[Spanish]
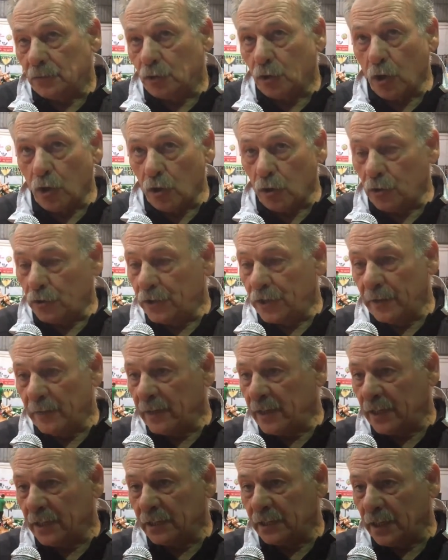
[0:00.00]
todos
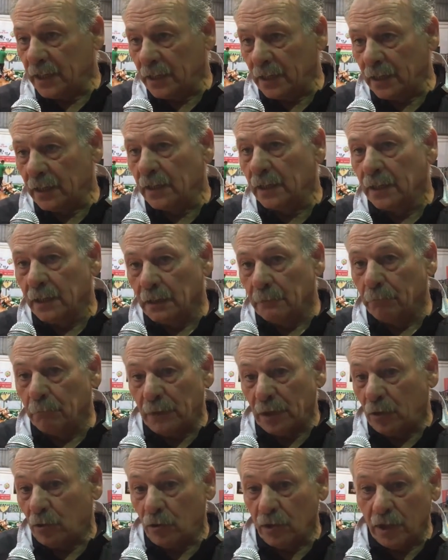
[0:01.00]
deben estar
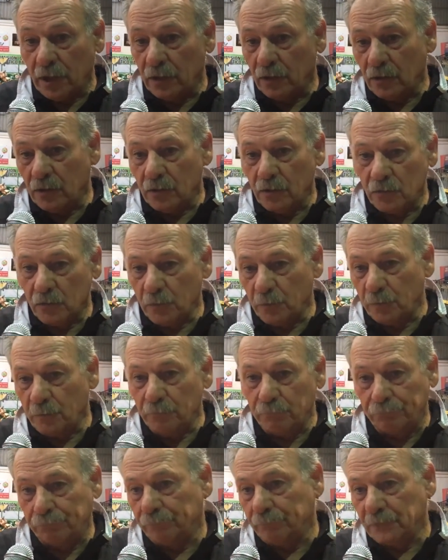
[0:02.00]
mejorando su
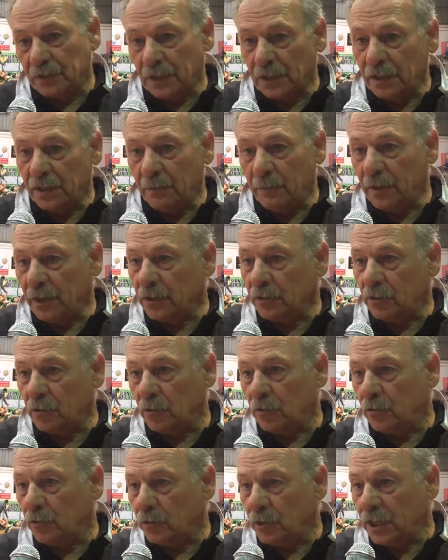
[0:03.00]

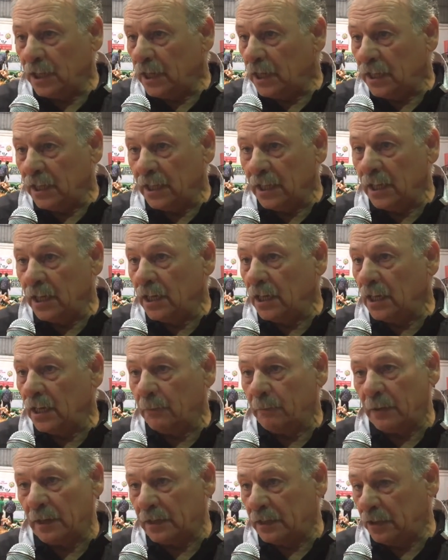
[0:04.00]
rendimiento día a día,
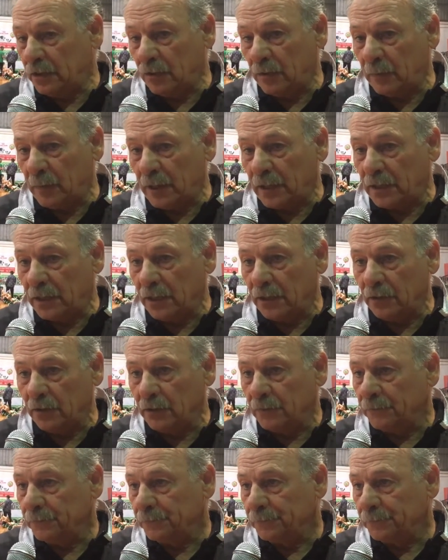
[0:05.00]
partido a partido.